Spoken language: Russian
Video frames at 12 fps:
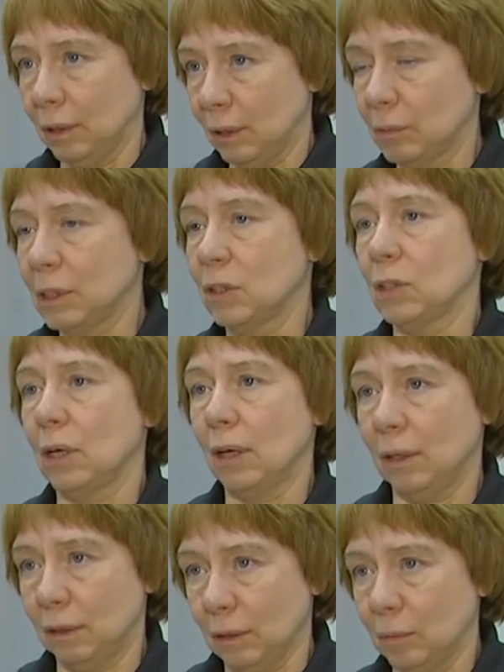там,
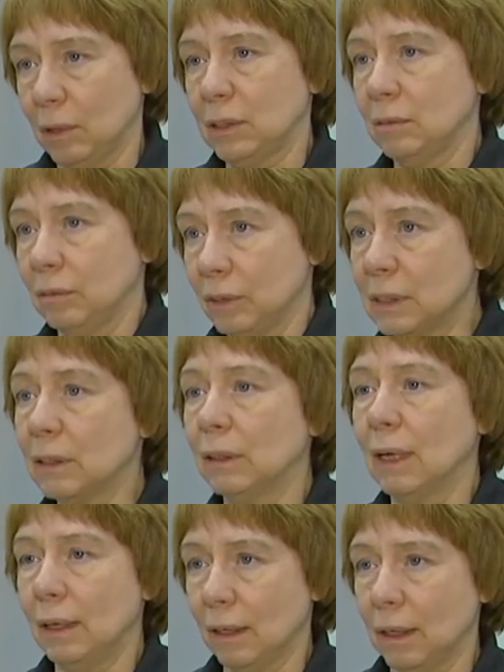сажали, там, от...
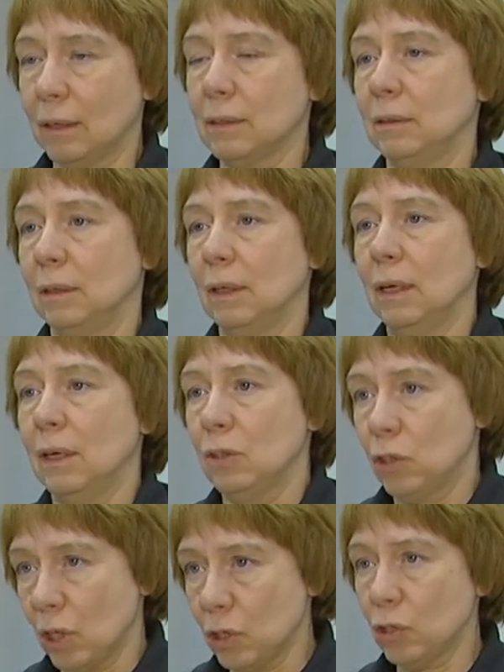высылали гораздо
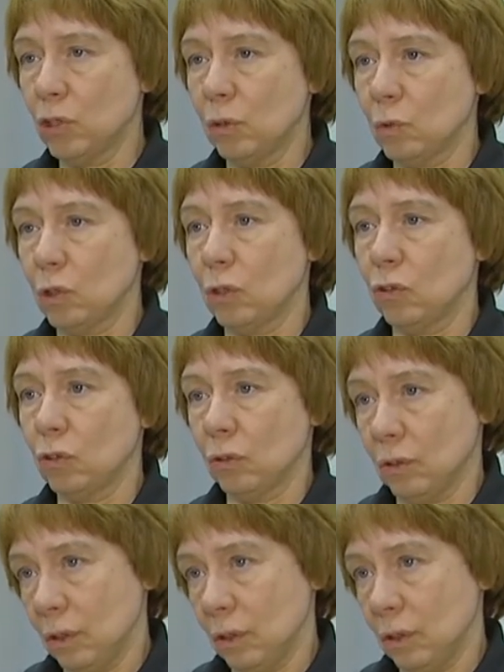чаще, чем женщин.